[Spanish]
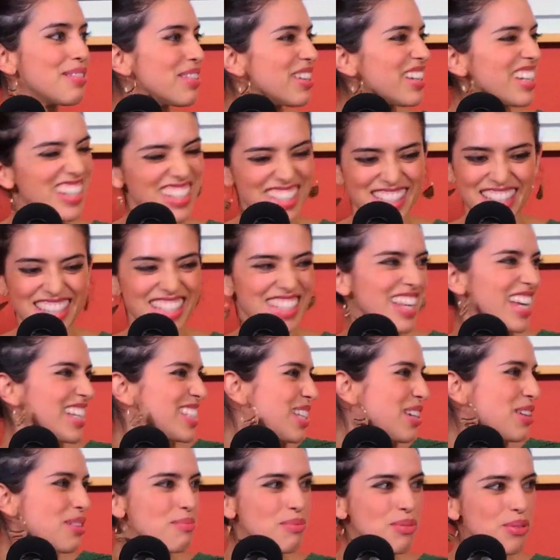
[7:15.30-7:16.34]
Y
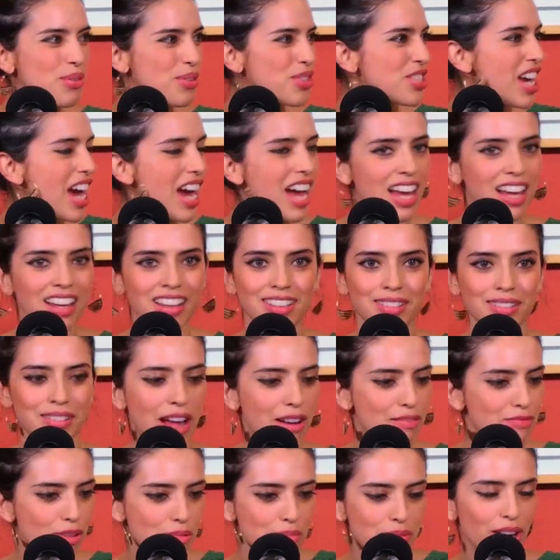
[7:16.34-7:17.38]
así como, ya,
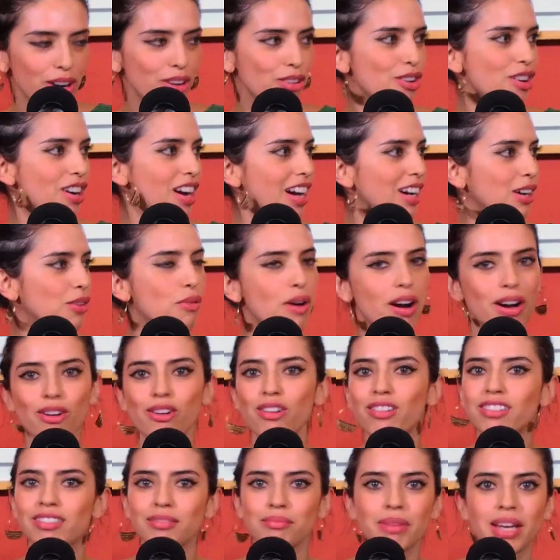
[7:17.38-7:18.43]
alfombra roja,
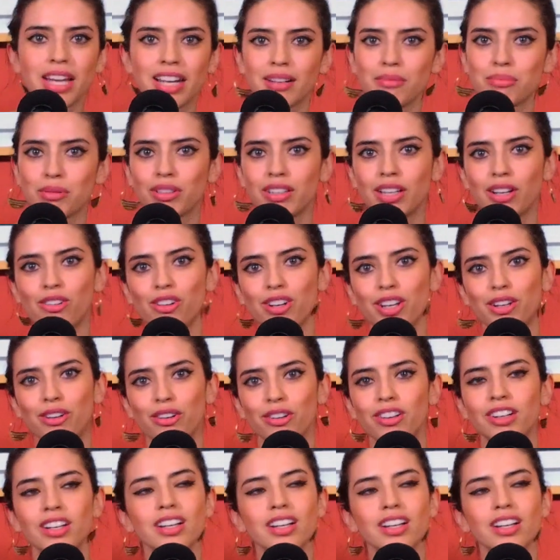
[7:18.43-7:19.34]
cuarón, ven, protagónico.